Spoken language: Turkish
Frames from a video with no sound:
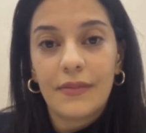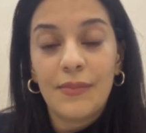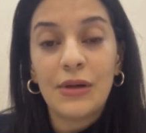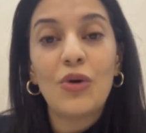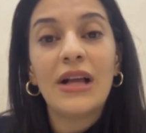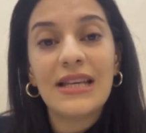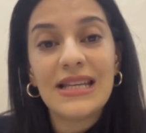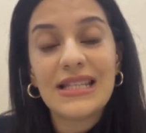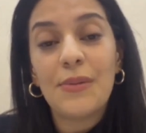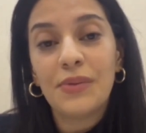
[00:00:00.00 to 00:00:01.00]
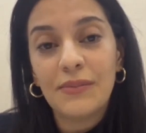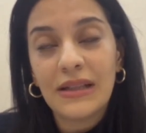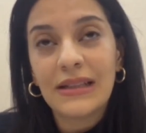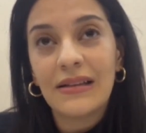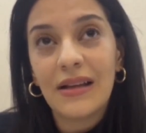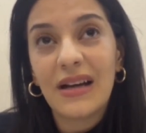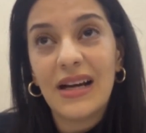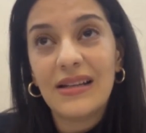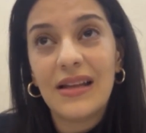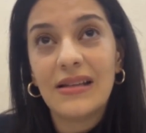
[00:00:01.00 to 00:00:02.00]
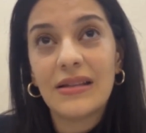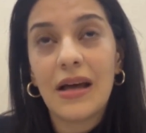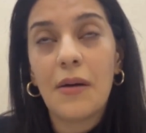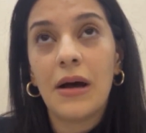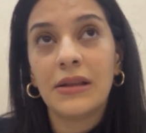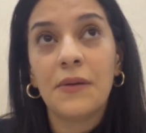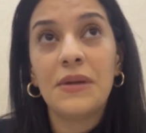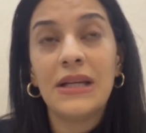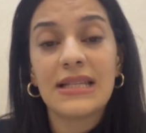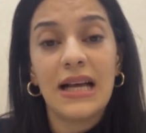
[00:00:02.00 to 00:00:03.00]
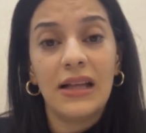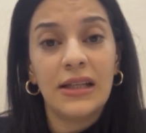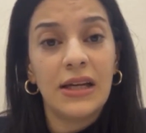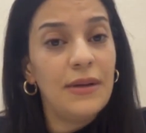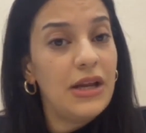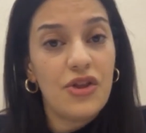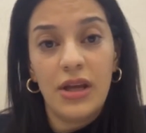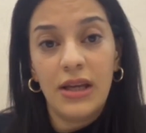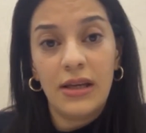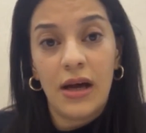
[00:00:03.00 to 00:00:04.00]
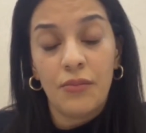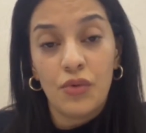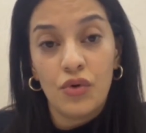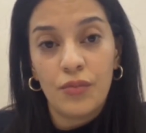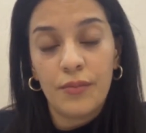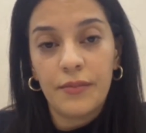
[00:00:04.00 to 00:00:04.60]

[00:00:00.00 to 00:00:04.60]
Manuel test yapılmadan da kalitenin tam anlamıyla sağlanabileceğine inanmıyorum.